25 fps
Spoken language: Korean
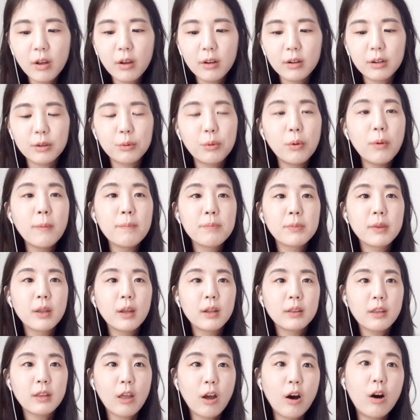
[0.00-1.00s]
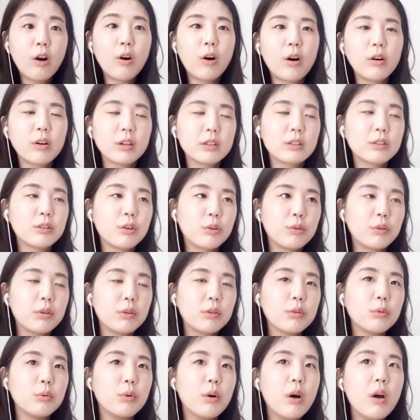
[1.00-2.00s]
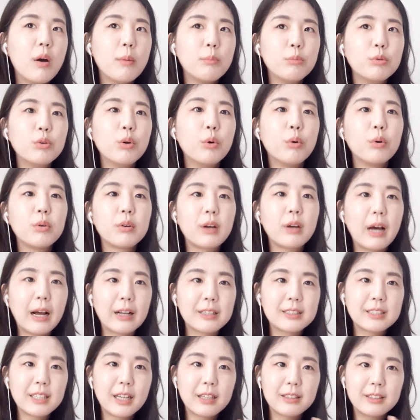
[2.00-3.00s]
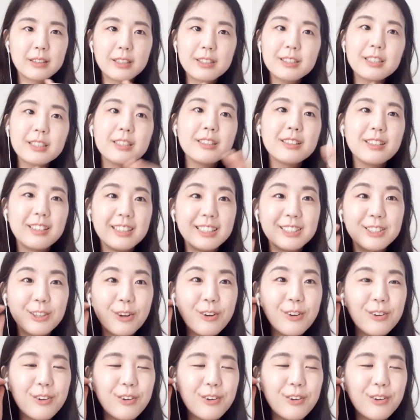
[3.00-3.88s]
그리고 대화원 같은 경우도 물론 각자 그 특징들이 있죠.